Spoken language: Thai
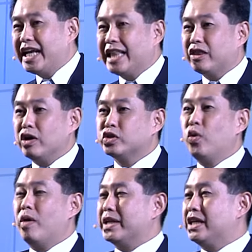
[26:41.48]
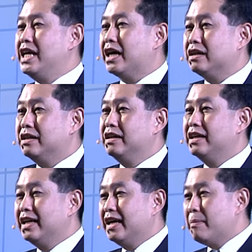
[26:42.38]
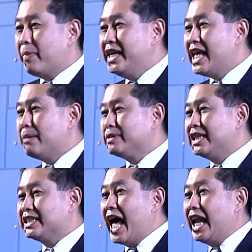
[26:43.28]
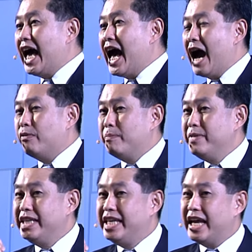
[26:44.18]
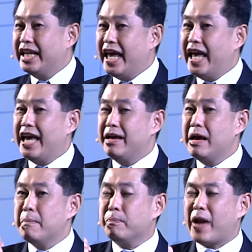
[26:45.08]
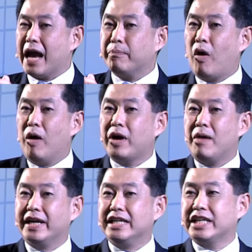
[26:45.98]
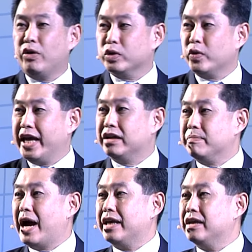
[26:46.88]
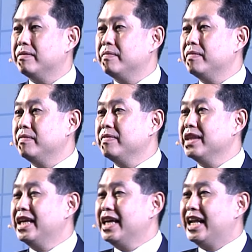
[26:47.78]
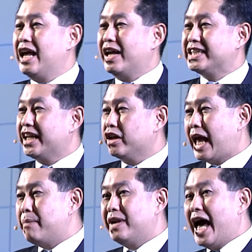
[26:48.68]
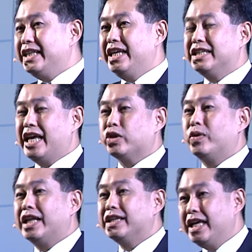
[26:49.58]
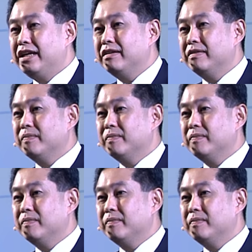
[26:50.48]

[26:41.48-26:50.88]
ธีการต่อสู้ของแบคทีเรียก็คือพยายามศึกษาและหาว่ามี ดี เอ็น เอ แปลกปลอมเข้ามาในเซลล์ของตัวเองหรือไม่แล้วหลังจากนั้นก็ทำลาย ดี เอ็น เอ ตัวนั้นทิ้ง